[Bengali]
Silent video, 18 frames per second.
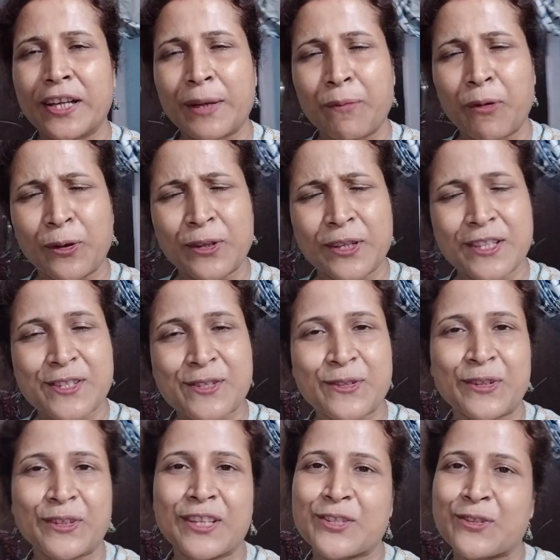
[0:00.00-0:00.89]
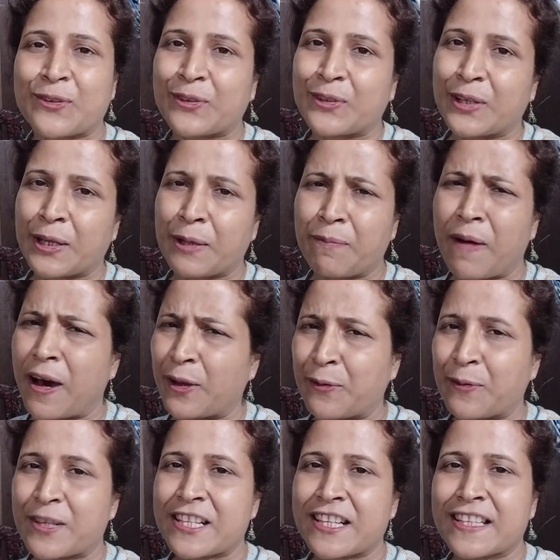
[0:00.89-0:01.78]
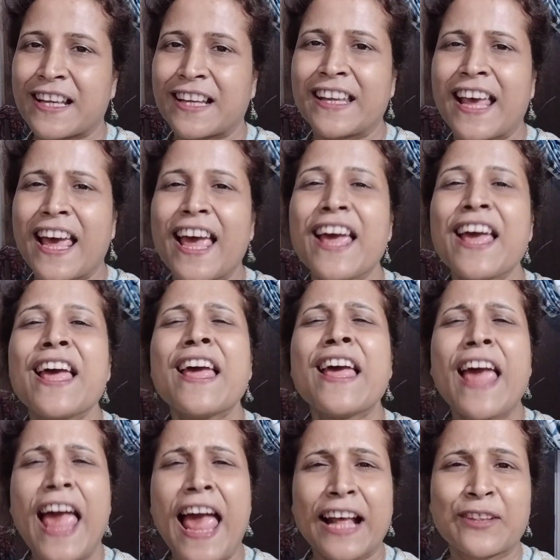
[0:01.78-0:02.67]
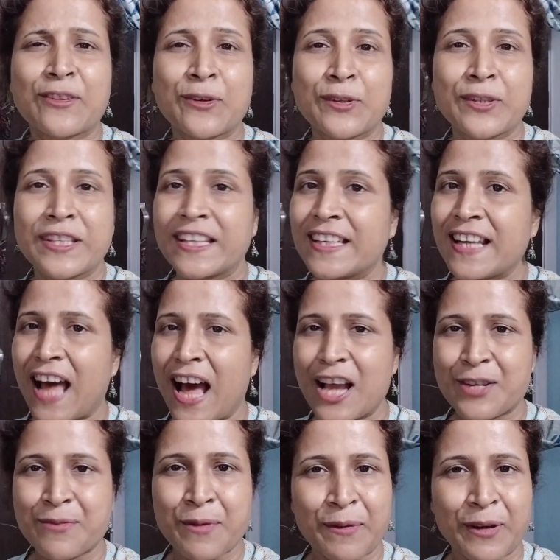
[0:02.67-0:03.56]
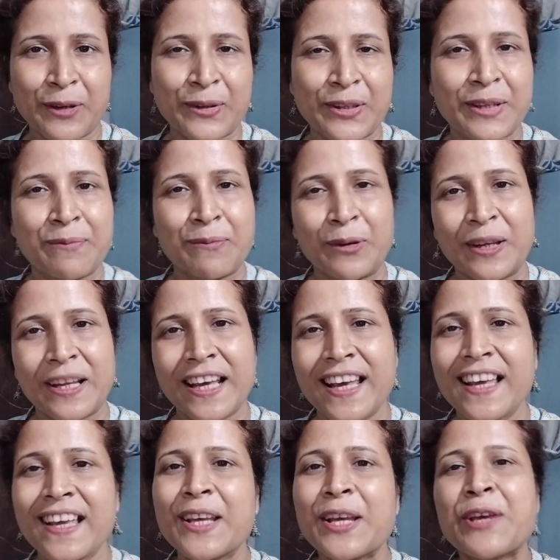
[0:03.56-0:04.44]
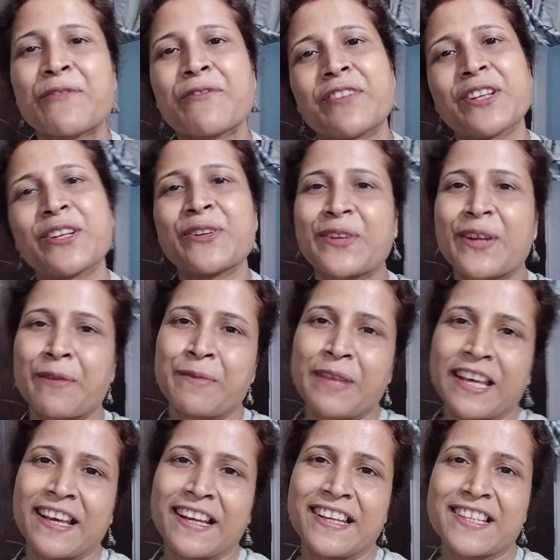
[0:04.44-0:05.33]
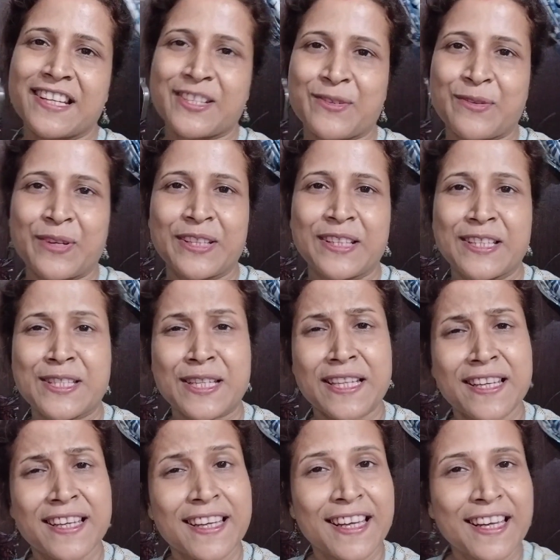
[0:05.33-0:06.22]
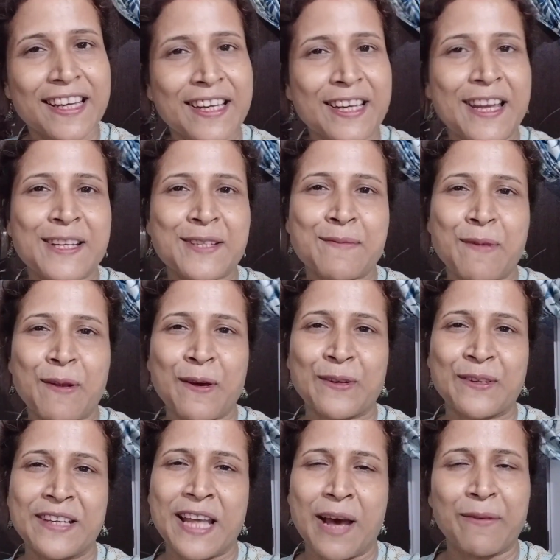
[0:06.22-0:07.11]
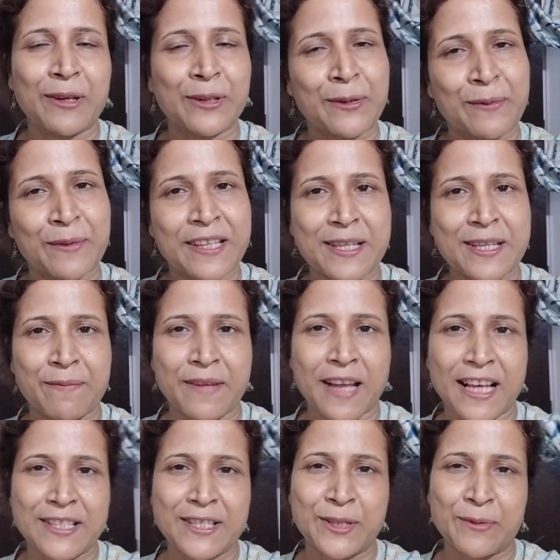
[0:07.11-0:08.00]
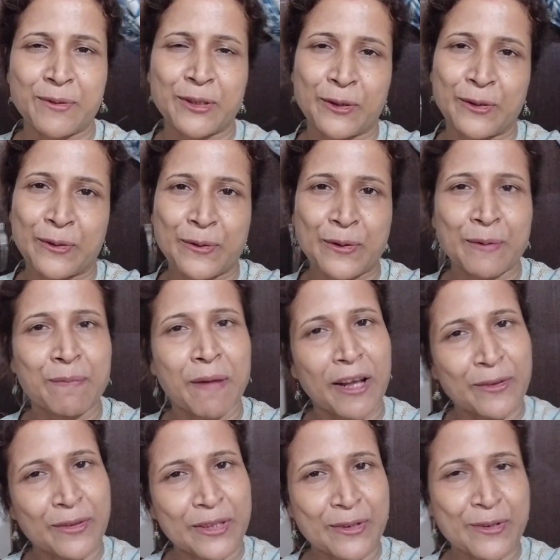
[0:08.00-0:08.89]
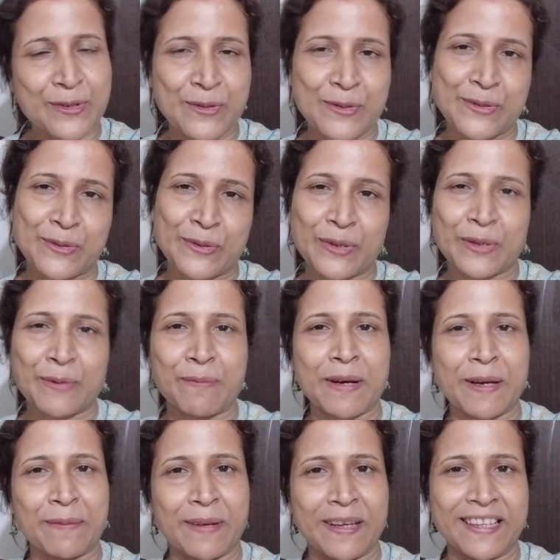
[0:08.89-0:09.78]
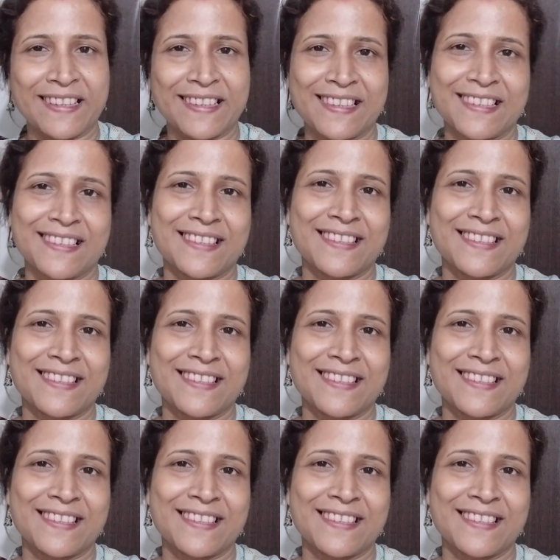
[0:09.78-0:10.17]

বড়দেরকে শ্রদ্ধা ছোটোদেরকে ভালোবাসে জানিয়ে এক দুই তিন আসবে ভালো দিন বলে ভিডিওটা আমি এখানেই শেষ করে দিচ্ছি নেক্সট ব্লগ নিয়ে আবার তোমাদের সামনে হাজির হবো ততক্ষণ ভালো থেকো সুস্থ থেকো বাই বাই